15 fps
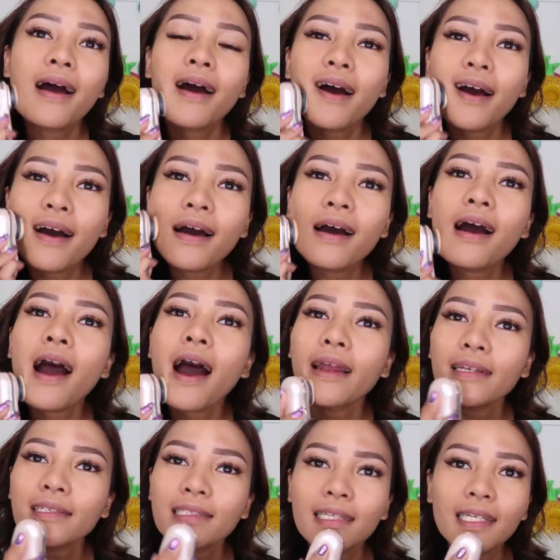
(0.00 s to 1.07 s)
uh,
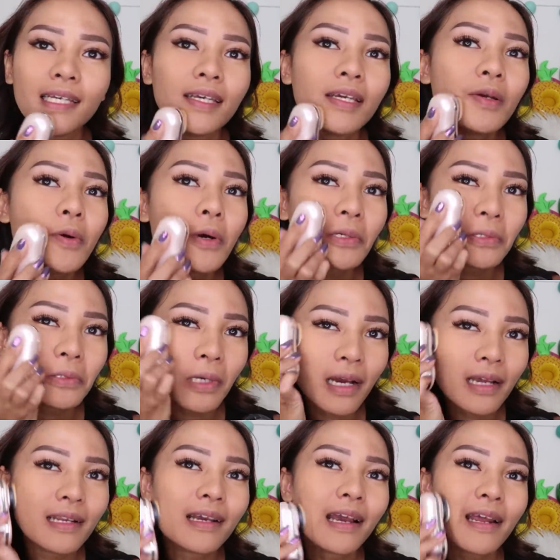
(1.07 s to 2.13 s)
honestly gue
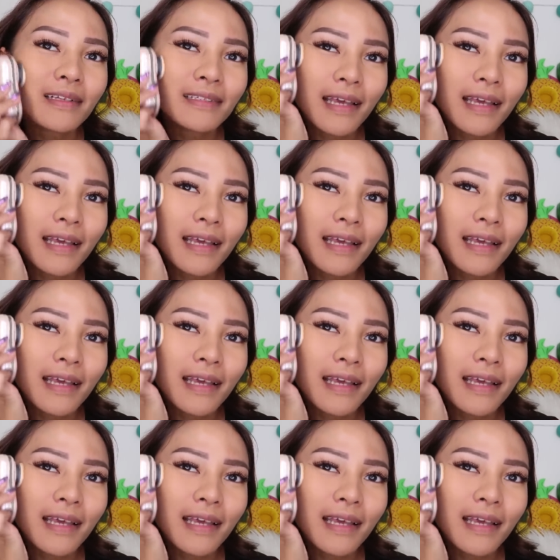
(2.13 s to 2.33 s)
suka dengan